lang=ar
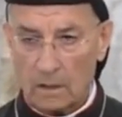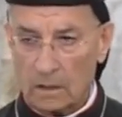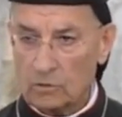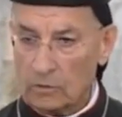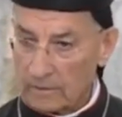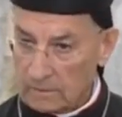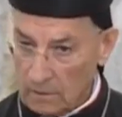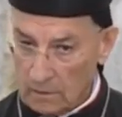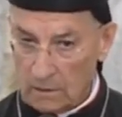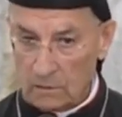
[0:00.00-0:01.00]
عنده
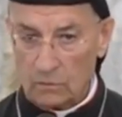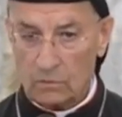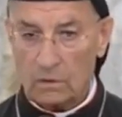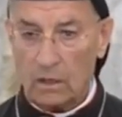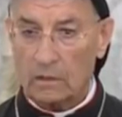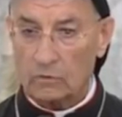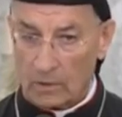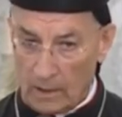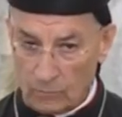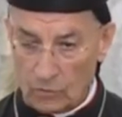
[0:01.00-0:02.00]
استقلاله
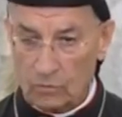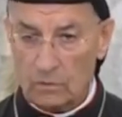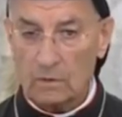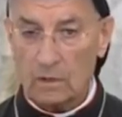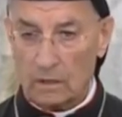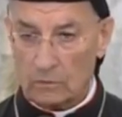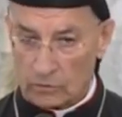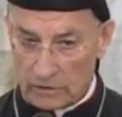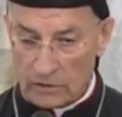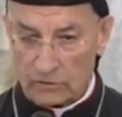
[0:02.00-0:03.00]
عنده أمنه عنده
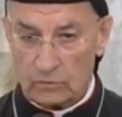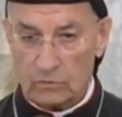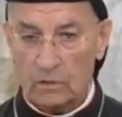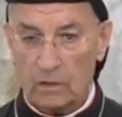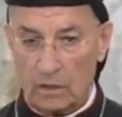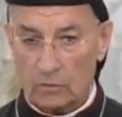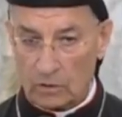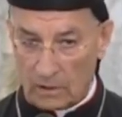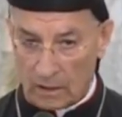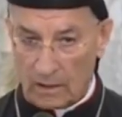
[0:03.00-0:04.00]
جيشه عنده
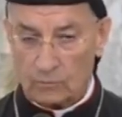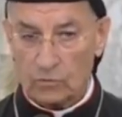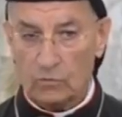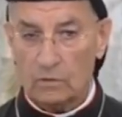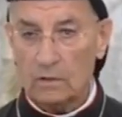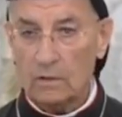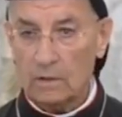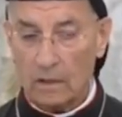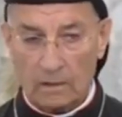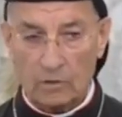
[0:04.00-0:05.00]
كرامته
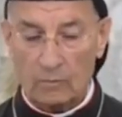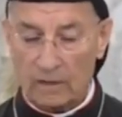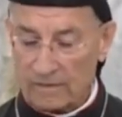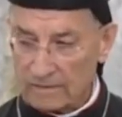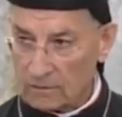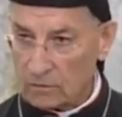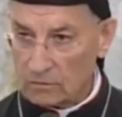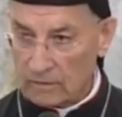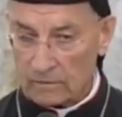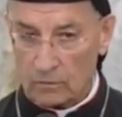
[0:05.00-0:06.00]
عنده مؤسساته
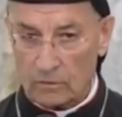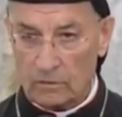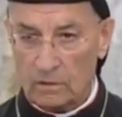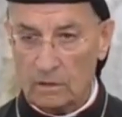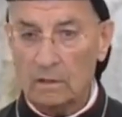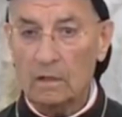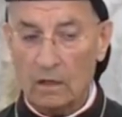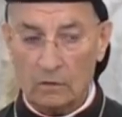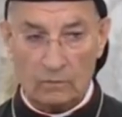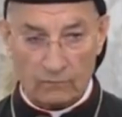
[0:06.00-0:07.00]
الدستورية
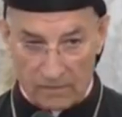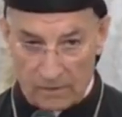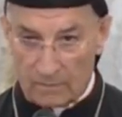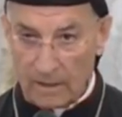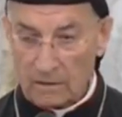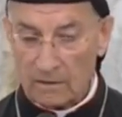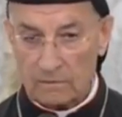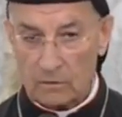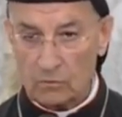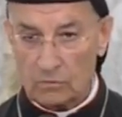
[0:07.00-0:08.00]
عنده فصل بين
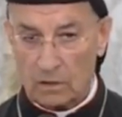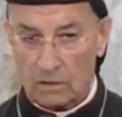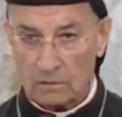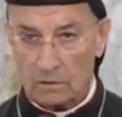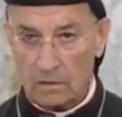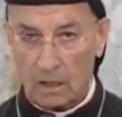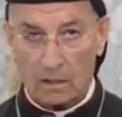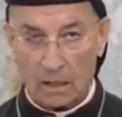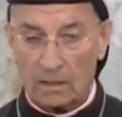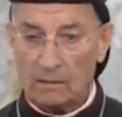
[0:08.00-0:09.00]
السلطات
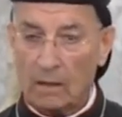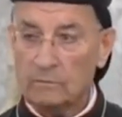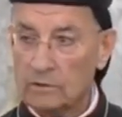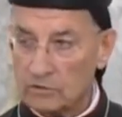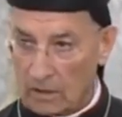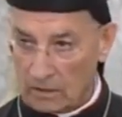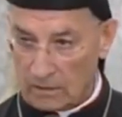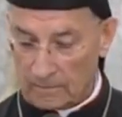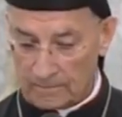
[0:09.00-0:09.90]
العالم عم بيقشعنا